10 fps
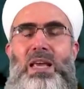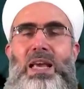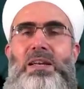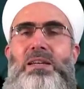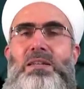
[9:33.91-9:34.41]

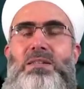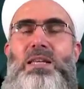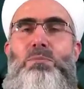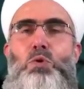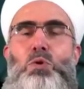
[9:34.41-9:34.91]

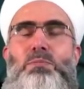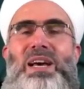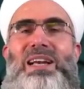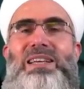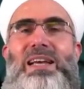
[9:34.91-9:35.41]
Elinizde bunu
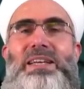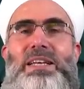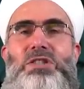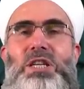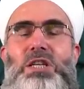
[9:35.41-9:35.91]

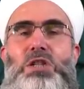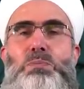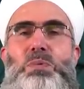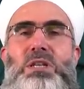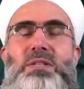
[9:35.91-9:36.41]
belgeleyecek
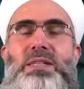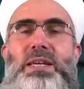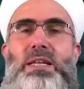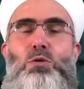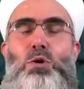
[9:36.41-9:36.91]
hiçbir
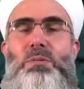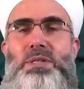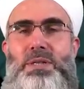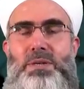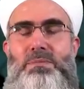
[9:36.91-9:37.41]
senet
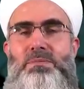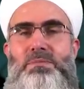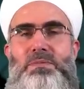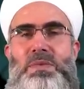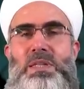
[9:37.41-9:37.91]
olmasa,
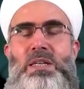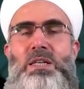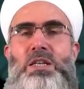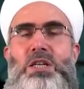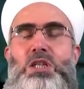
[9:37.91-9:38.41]

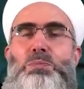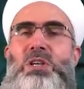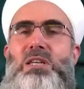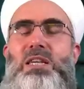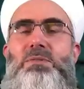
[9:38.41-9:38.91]

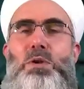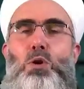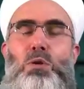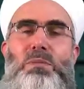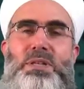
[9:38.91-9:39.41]
hiçbir kefil
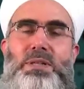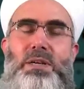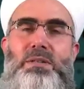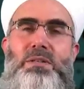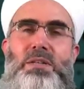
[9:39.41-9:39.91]

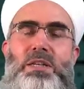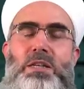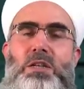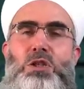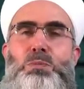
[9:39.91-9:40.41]
olmasa,
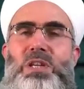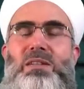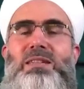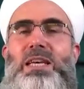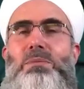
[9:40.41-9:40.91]

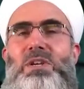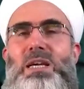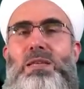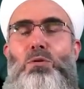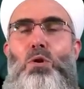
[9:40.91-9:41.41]
hiçbir
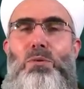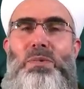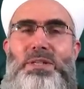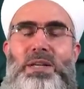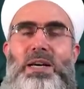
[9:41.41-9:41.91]
teminat
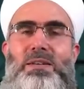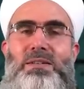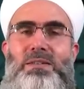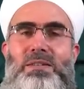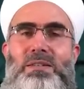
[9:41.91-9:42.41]
olmasa